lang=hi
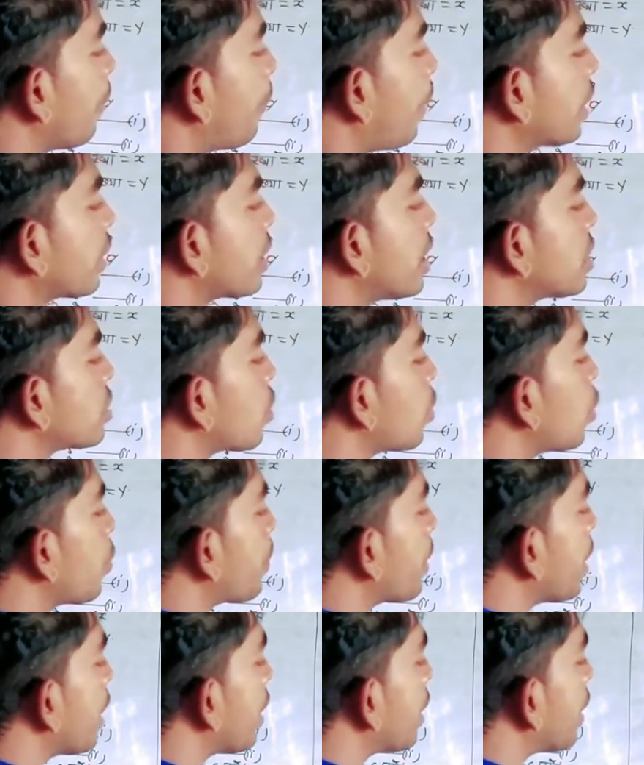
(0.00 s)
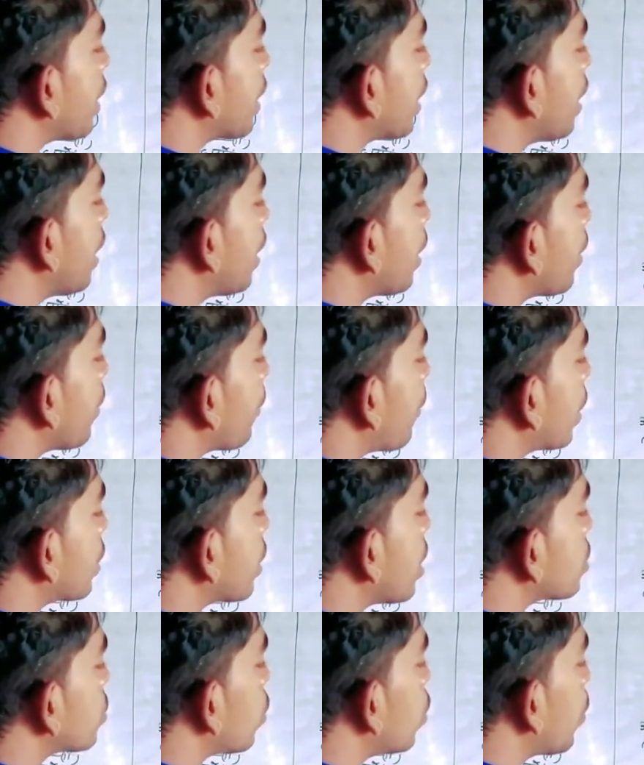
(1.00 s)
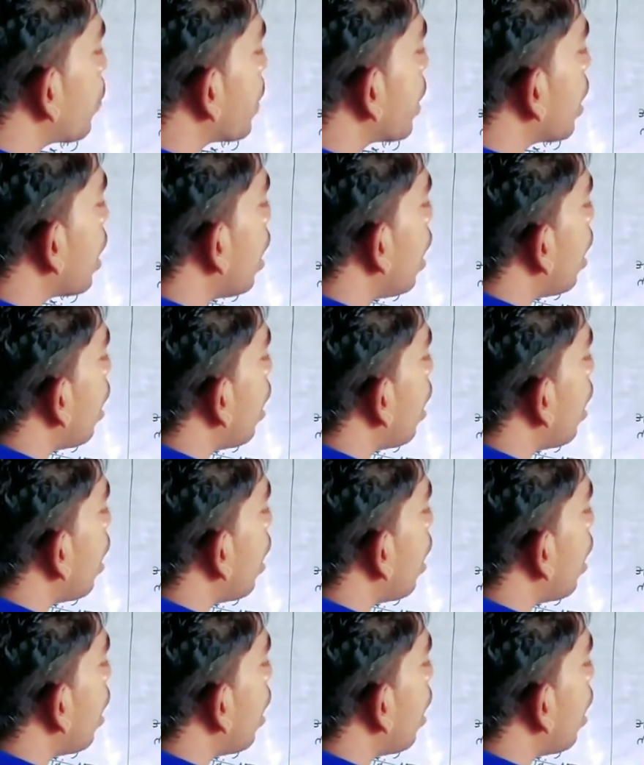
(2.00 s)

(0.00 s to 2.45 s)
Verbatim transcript: पंद्रह सौ रुपये ठीक है पंद्रह सौ रुपये